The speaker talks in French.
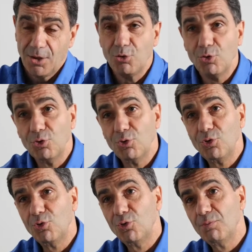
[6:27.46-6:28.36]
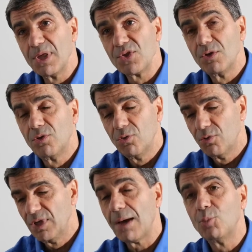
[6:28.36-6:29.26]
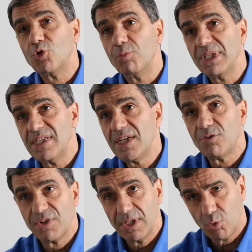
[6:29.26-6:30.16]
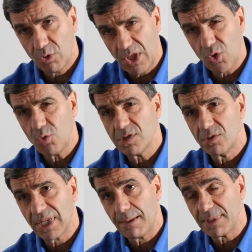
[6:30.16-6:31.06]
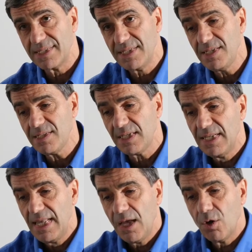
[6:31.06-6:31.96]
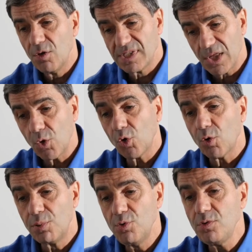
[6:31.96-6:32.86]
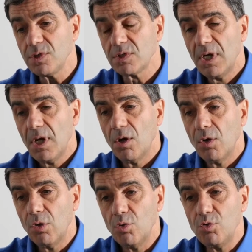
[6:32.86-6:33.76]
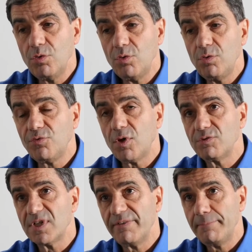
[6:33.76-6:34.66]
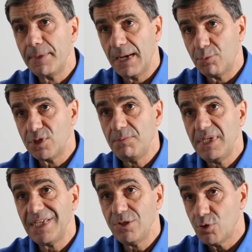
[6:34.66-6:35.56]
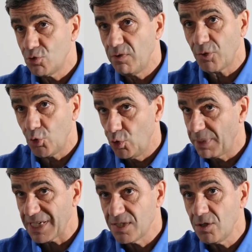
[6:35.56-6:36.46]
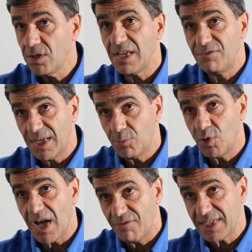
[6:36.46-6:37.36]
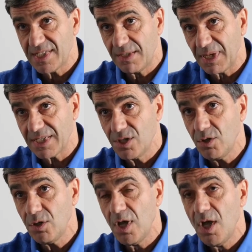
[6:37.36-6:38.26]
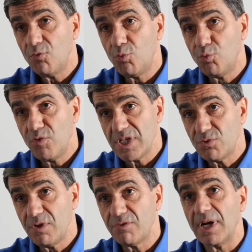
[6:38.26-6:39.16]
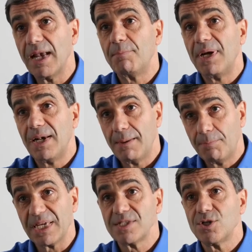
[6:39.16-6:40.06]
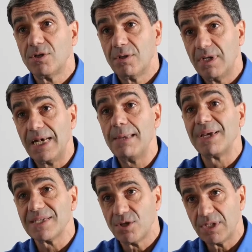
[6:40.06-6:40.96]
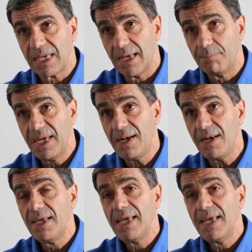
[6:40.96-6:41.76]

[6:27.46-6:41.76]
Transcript: d'armes automatiques, enfin donc des choses très précises, sachant qu'en plus, une, une, fois que vous avez la possibilité de suivre une personne, évidemment avec cette personne, vous pouvez suivre la, personne, les personnes qu'elle appelle